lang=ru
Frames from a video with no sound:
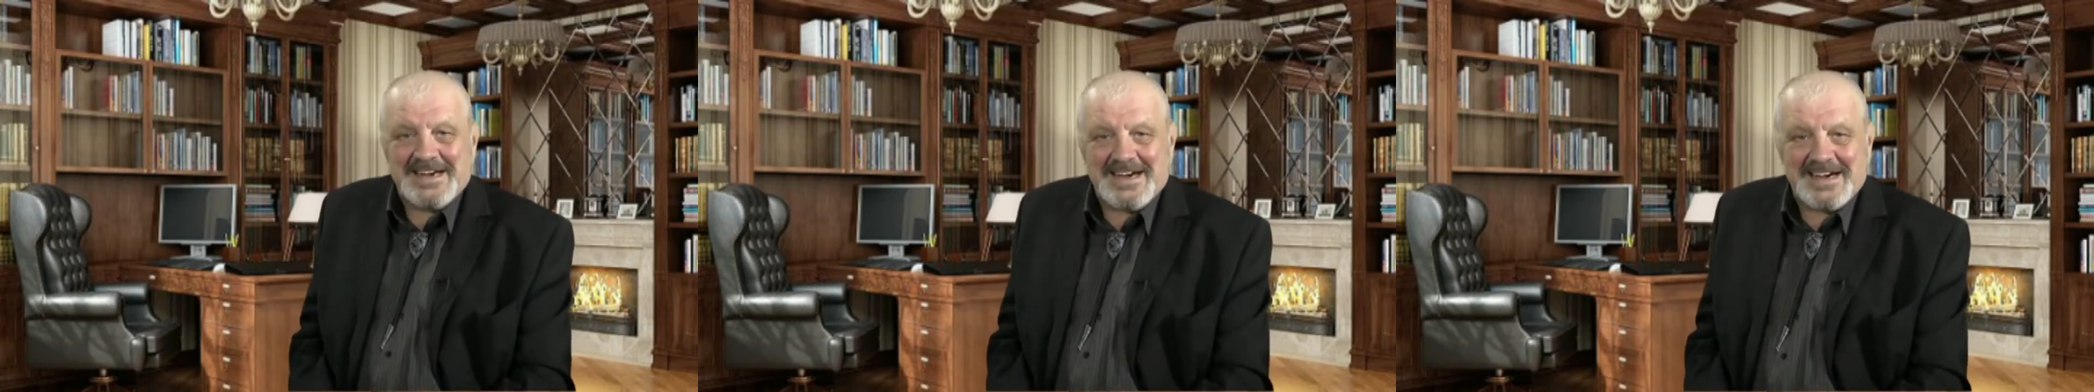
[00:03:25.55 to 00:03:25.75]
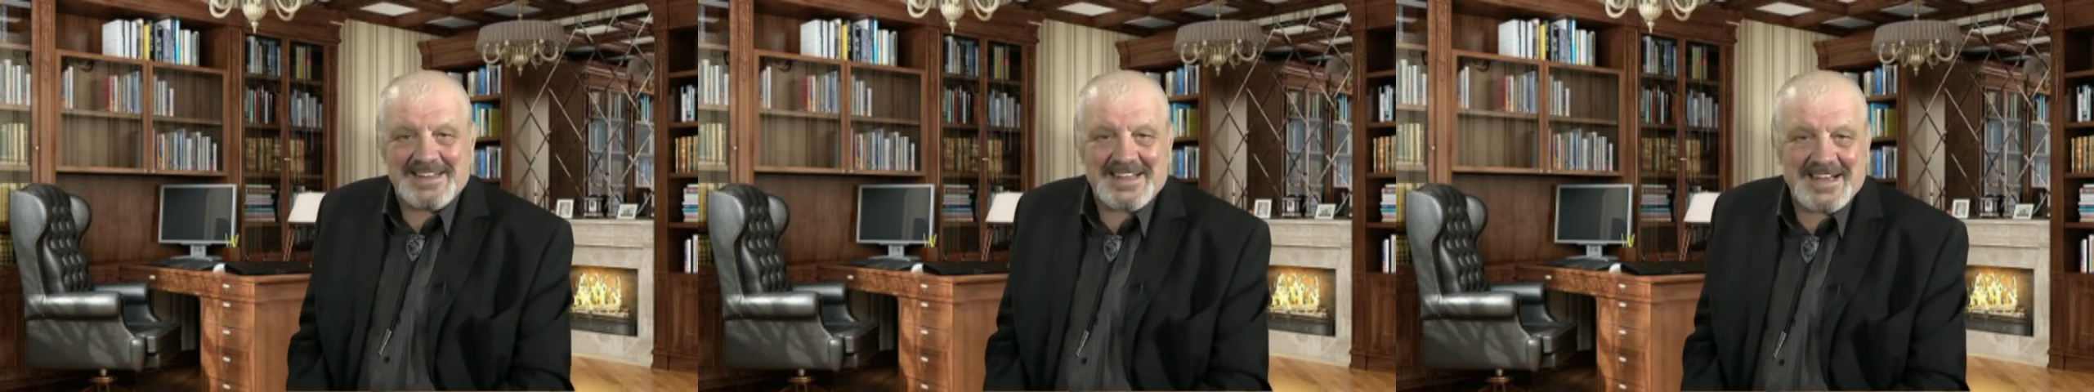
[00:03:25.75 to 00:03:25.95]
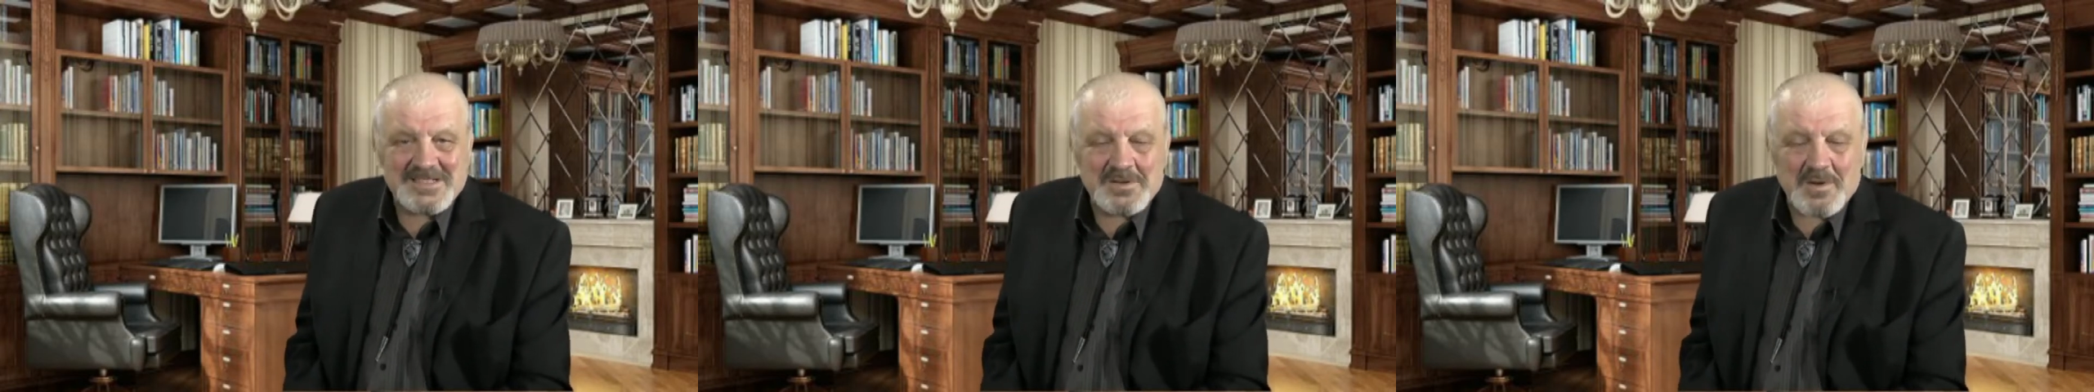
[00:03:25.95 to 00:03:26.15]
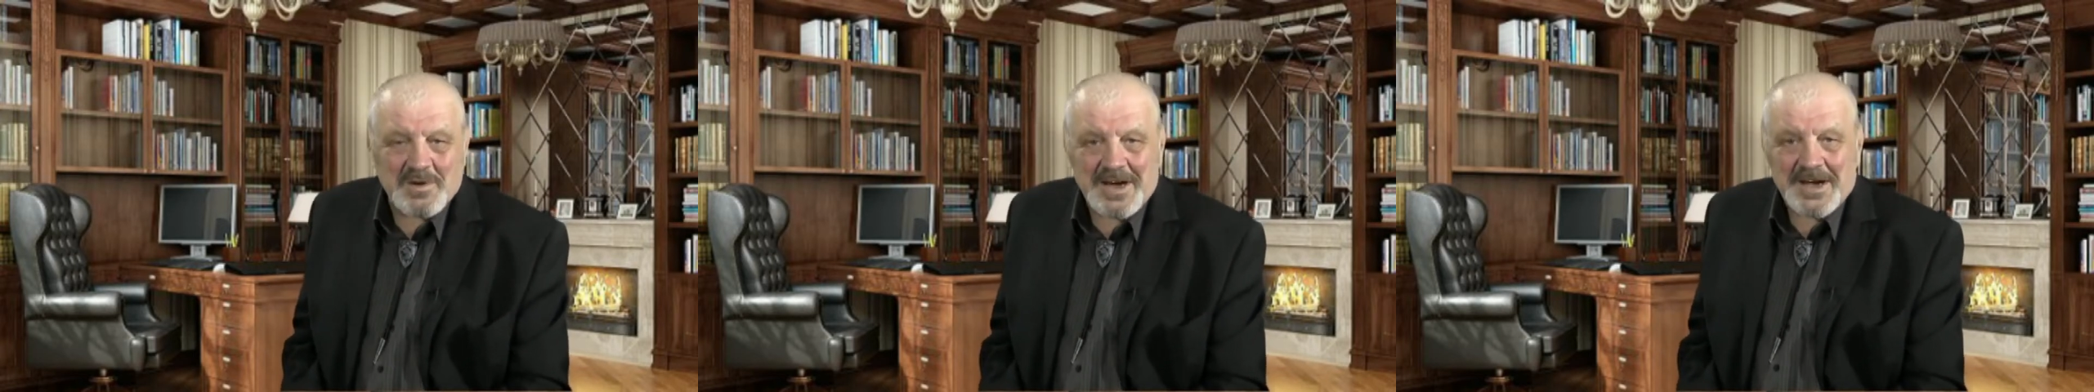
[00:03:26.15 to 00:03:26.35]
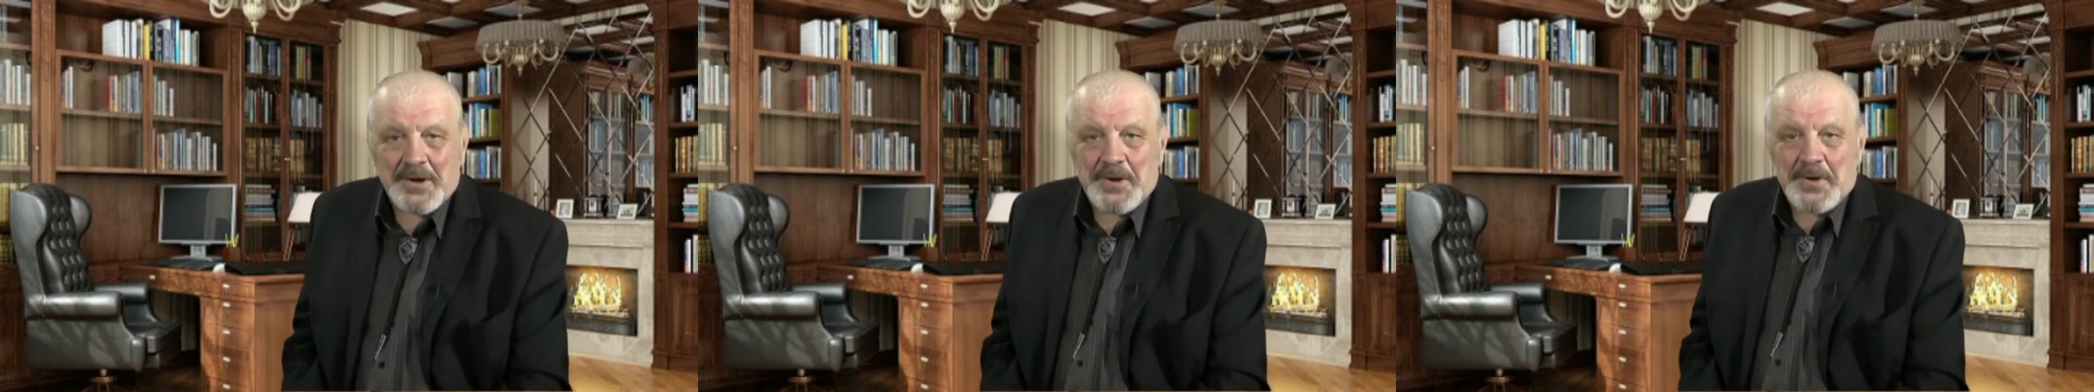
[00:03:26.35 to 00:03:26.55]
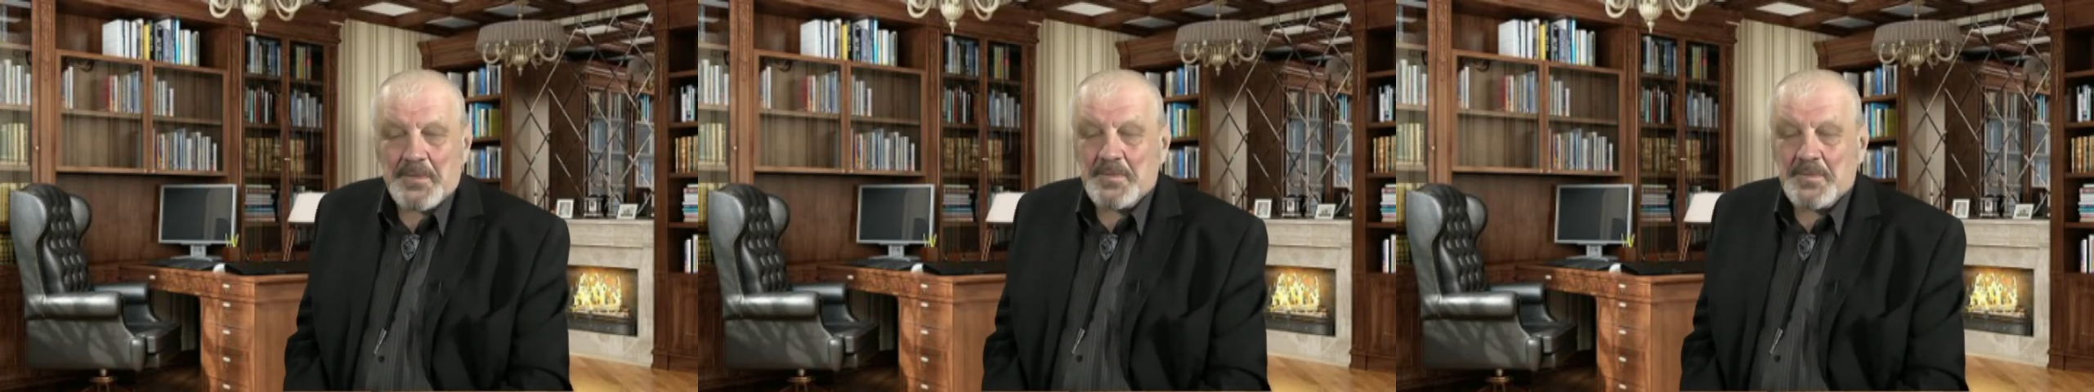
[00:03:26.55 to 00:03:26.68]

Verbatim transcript: Это настолько